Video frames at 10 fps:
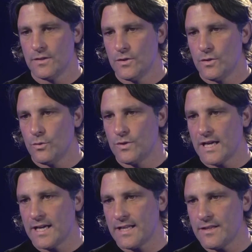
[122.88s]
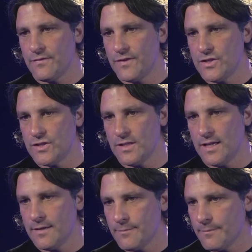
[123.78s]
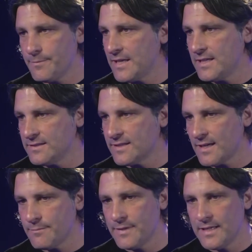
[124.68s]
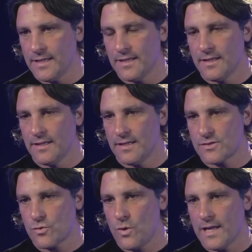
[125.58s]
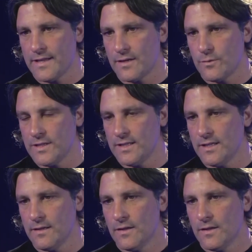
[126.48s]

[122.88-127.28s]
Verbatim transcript: anche il mercato estero. Sin qui sono andati via Scipos e Persichi, Giardini e